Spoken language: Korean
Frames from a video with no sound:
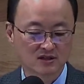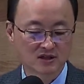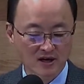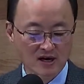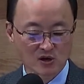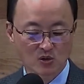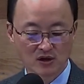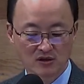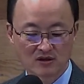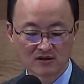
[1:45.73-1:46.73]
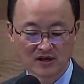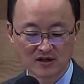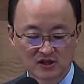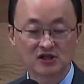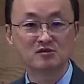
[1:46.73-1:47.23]
잘 알고 있는데
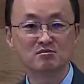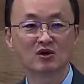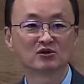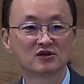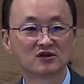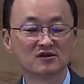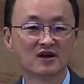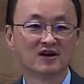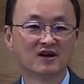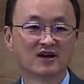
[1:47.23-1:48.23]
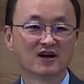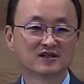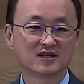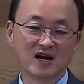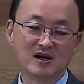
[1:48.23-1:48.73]
이 70명들은
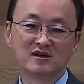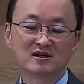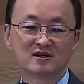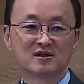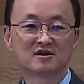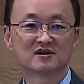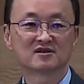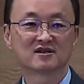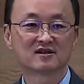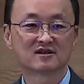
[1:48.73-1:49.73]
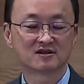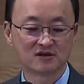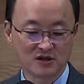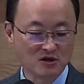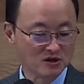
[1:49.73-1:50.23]

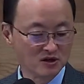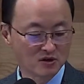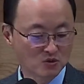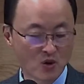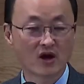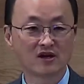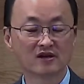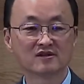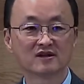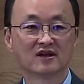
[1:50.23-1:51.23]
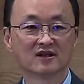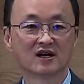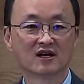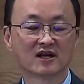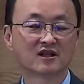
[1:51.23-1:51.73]
잘그그이 이거 외에는
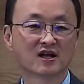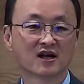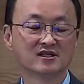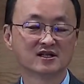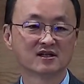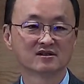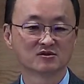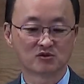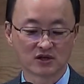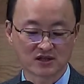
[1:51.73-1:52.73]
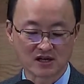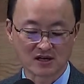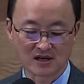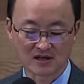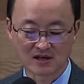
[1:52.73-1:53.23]
아, 나타나지 않아서 우리가 잘
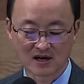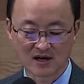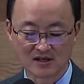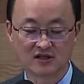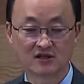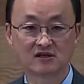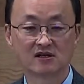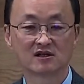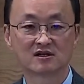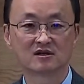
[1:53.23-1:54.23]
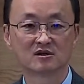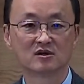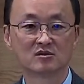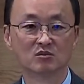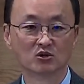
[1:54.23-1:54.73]
그 알지를 그
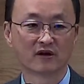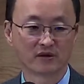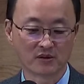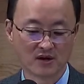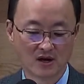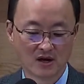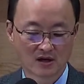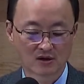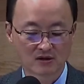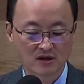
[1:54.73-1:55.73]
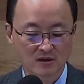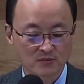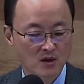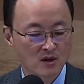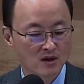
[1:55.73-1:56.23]
못해요. 그런데
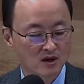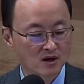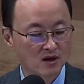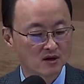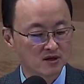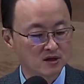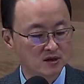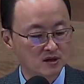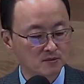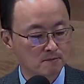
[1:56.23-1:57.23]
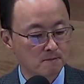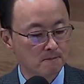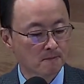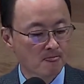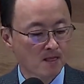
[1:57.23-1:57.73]
아, 이
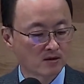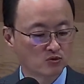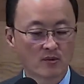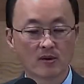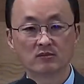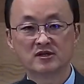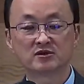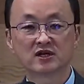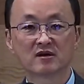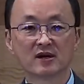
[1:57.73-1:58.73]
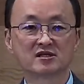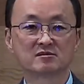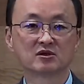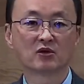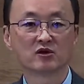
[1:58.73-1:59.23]
누가복음 10장의
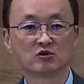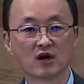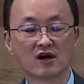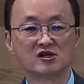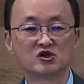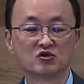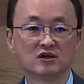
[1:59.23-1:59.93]
말씀을 통해 우리가 알 수